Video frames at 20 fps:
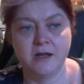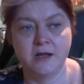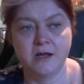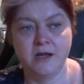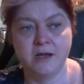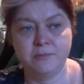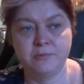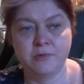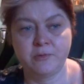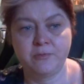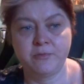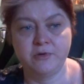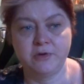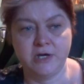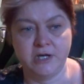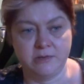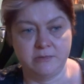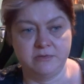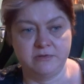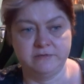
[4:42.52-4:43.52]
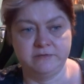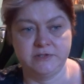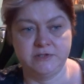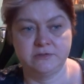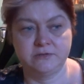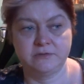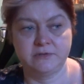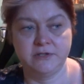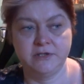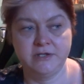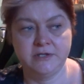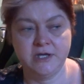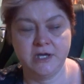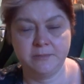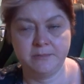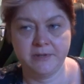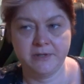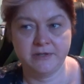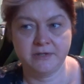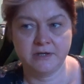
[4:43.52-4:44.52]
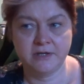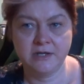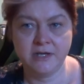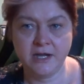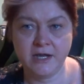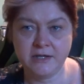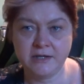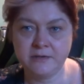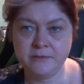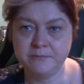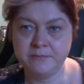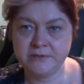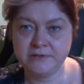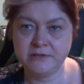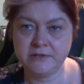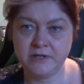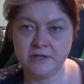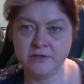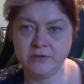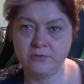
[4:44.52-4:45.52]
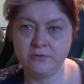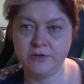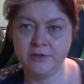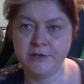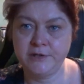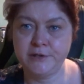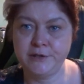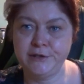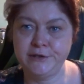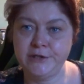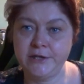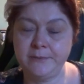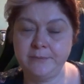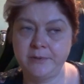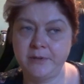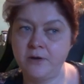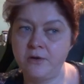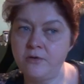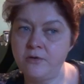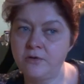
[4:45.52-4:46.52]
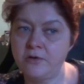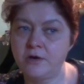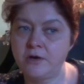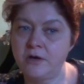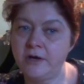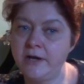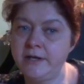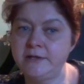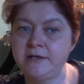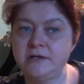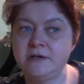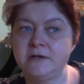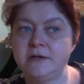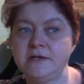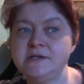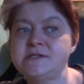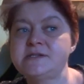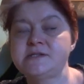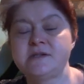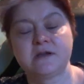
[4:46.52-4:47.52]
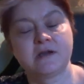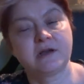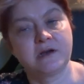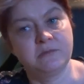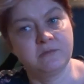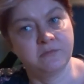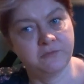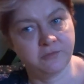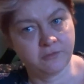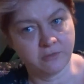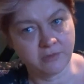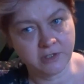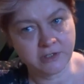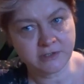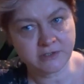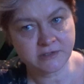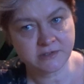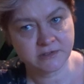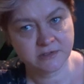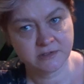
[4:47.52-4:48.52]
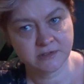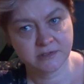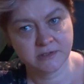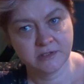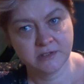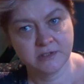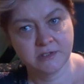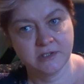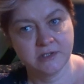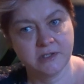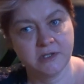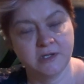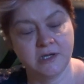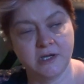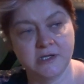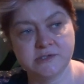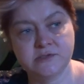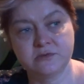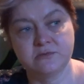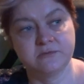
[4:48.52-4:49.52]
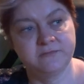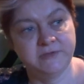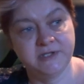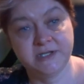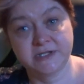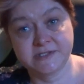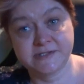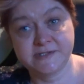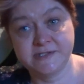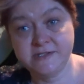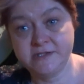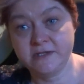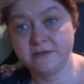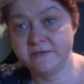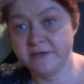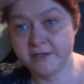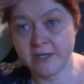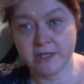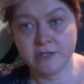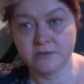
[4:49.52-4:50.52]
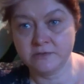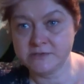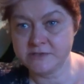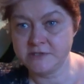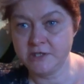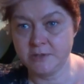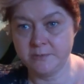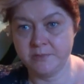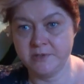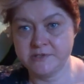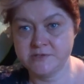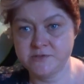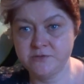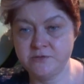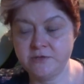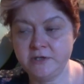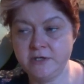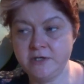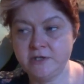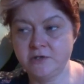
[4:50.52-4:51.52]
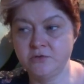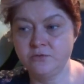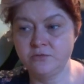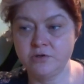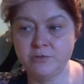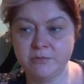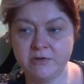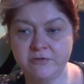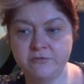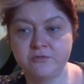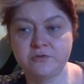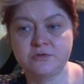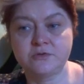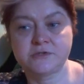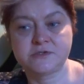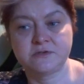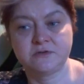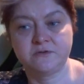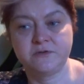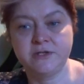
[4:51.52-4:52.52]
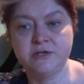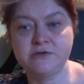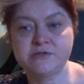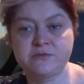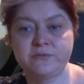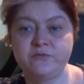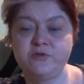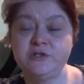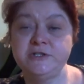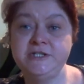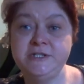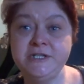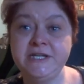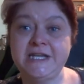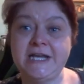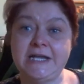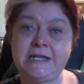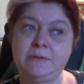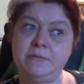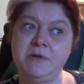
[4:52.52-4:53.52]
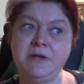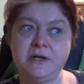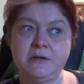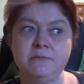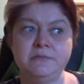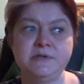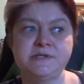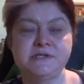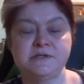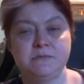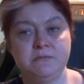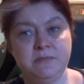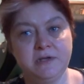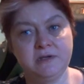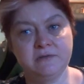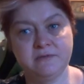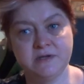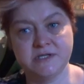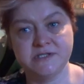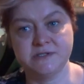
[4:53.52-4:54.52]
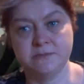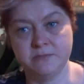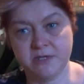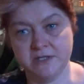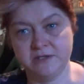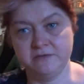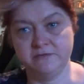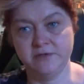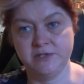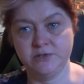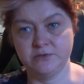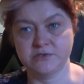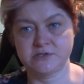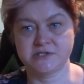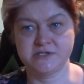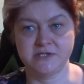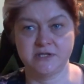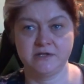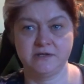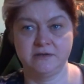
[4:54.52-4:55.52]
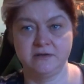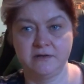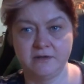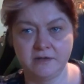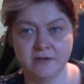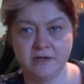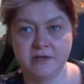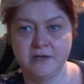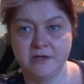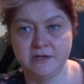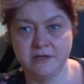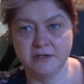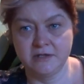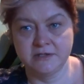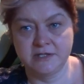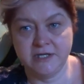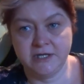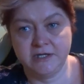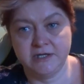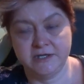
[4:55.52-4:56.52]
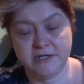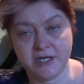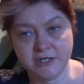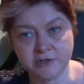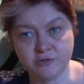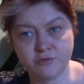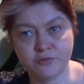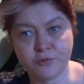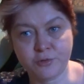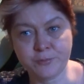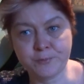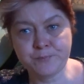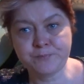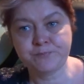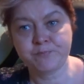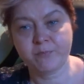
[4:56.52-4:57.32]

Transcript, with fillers: Apropos Lava-Video. Ich habe eine kleine Bitte an euch. Ich habe auch einen Instagram-Freund. Also wie Christina, wir kennen uns nicht persönlich, nur über Fotos und Videos, obwohl die kennen mich ein bisschen mehr, weil sie meine Videos sich täglich angucken.